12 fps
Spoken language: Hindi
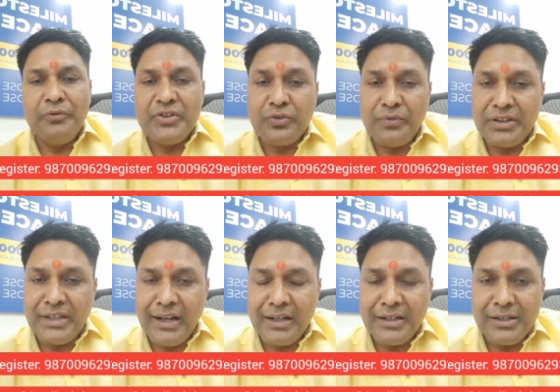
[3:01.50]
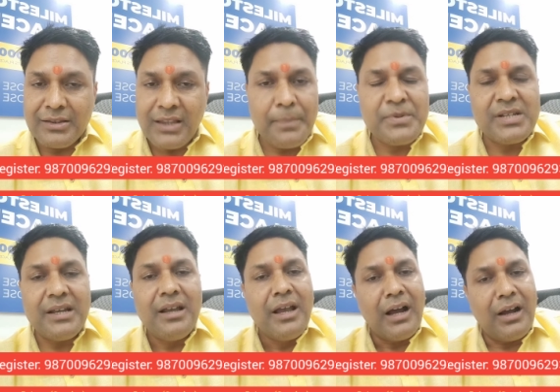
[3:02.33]
विश्वविद्यालय की तरफ से
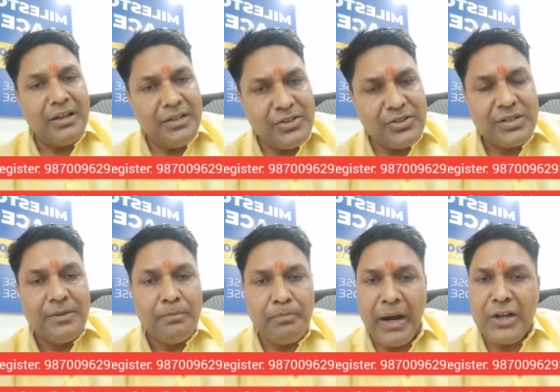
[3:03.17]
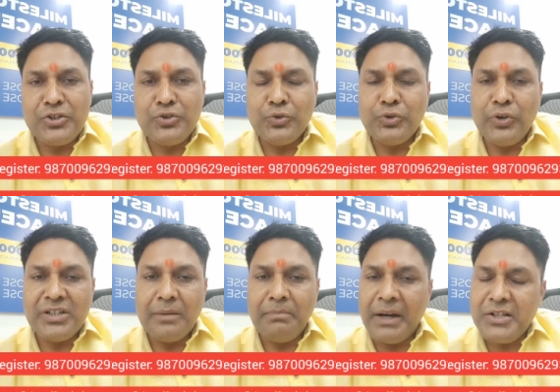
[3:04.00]
इस 5 जून
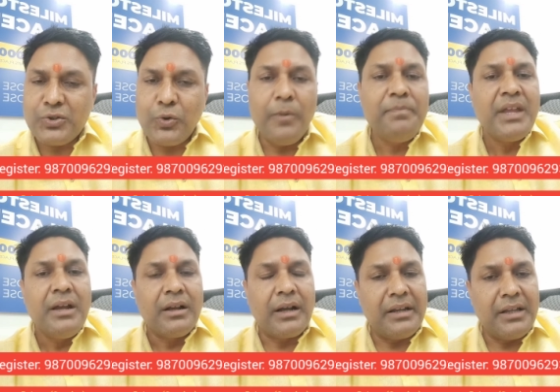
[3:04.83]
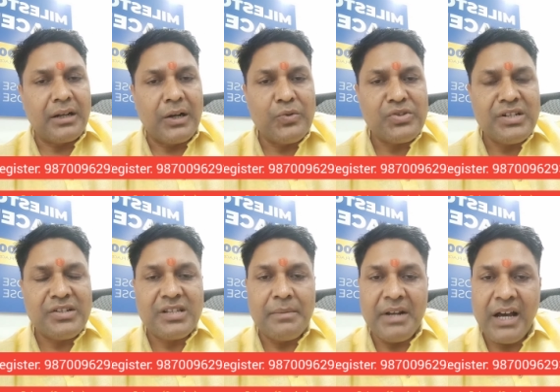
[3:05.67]
2022 को करियर काउंसलिंग
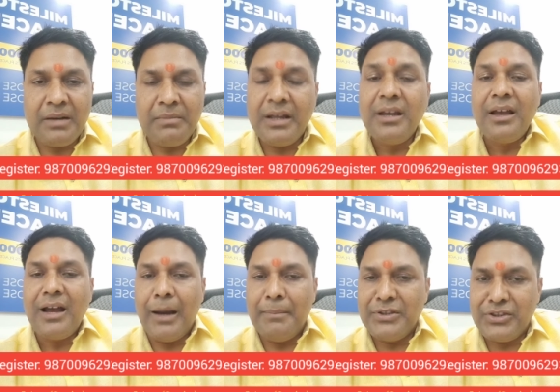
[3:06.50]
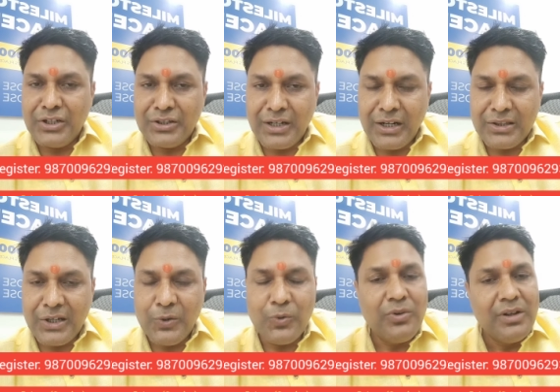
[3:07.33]
सेमिनार में आमंत्रित करता
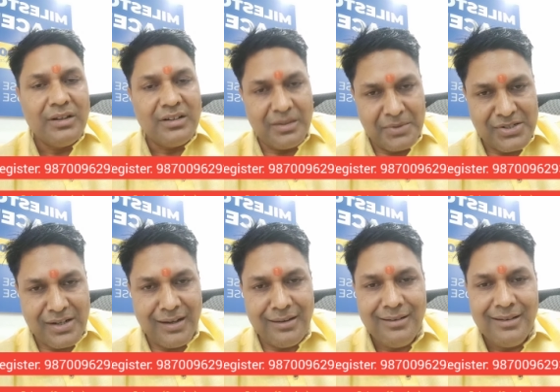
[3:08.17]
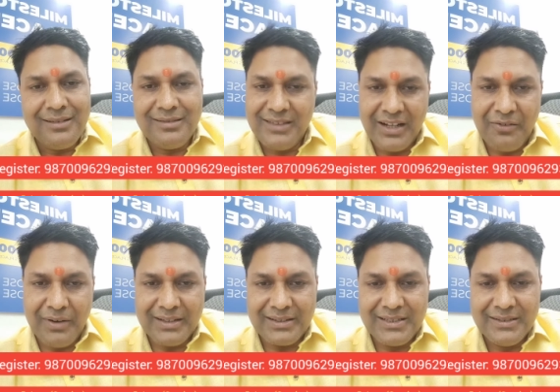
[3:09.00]
हूं नमस्कार
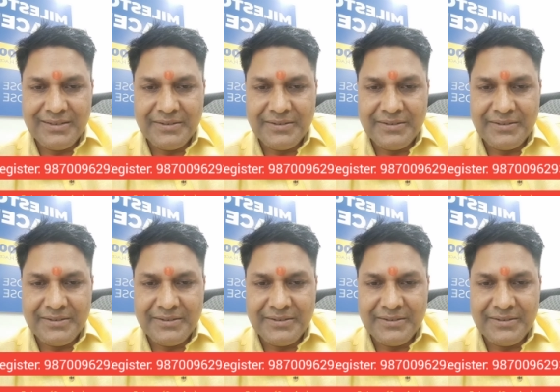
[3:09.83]
धन्यवाद